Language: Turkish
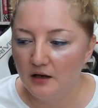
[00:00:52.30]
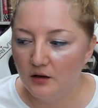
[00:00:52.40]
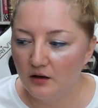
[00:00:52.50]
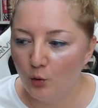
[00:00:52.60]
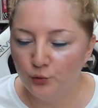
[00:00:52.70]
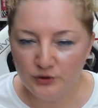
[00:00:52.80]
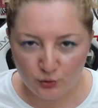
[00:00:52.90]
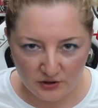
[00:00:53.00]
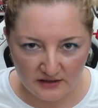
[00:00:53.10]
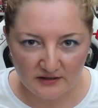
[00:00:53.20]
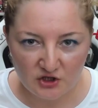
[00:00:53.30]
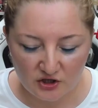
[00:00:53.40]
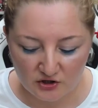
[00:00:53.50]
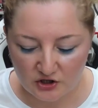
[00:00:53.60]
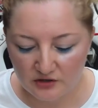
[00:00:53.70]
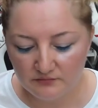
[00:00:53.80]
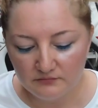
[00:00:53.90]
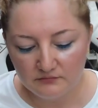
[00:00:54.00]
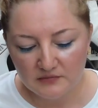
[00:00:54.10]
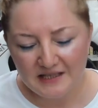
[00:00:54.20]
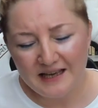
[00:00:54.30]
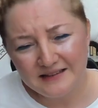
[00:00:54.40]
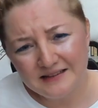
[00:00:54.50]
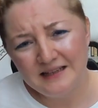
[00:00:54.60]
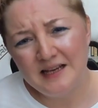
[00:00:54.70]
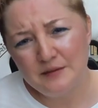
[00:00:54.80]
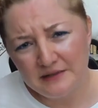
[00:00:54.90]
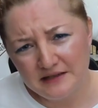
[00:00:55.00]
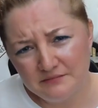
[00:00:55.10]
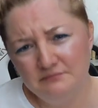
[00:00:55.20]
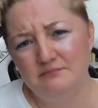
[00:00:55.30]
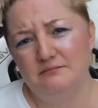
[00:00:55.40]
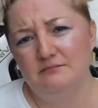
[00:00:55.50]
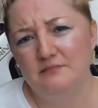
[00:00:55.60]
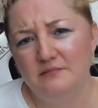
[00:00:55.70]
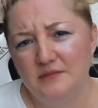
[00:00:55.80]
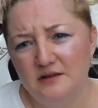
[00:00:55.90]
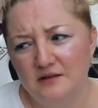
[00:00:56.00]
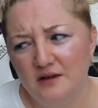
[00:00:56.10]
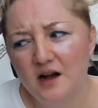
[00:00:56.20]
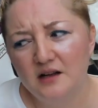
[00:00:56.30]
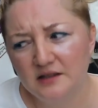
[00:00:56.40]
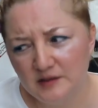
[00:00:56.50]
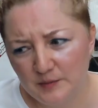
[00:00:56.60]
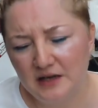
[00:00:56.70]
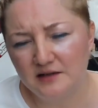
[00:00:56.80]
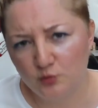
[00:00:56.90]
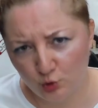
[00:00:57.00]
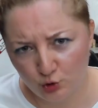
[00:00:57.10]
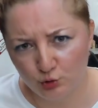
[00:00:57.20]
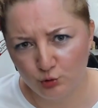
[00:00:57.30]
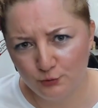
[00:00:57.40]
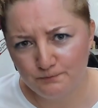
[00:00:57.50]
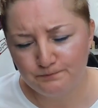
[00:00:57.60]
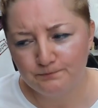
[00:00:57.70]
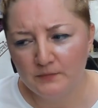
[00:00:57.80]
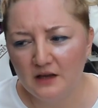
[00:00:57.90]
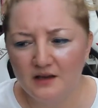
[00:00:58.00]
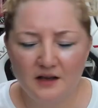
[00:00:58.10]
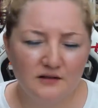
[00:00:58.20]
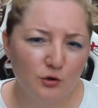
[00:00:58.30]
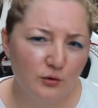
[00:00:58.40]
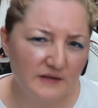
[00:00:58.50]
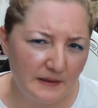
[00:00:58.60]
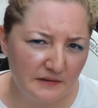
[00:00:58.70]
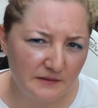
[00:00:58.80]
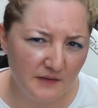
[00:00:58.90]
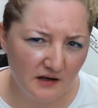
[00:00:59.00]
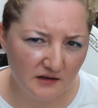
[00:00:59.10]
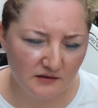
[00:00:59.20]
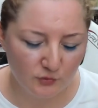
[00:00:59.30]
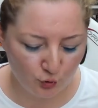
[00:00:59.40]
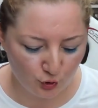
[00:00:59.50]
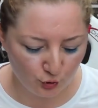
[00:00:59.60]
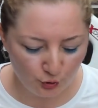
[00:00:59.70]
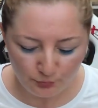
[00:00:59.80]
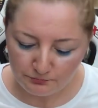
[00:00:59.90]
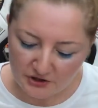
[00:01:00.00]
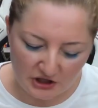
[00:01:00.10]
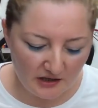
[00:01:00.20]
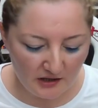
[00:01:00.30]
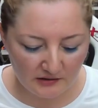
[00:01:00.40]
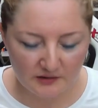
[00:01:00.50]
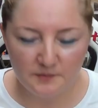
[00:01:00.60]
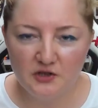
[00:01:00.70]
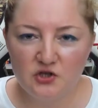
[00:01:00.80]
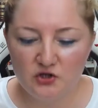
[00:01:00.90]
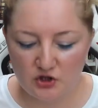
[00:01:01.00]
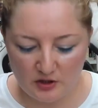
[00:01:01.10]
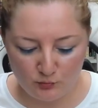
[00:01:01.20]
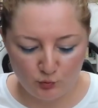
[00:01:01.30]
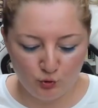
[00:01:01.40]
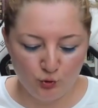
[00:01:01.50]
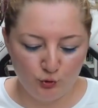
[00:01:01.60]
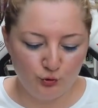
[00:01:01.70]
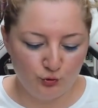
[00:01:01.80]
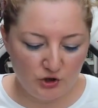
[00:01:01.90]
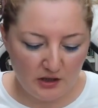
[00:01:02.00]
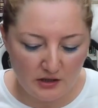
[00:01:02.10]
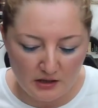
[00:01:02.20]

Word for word: E, onlar üzerinde çalıştım. Kendi deneyimlerim e, hakkında biraz düşündüm kendi yöntemlerim hakkında düşündüm. Bir şeyler anlatmaya çalışacağım mümkün olduğunca.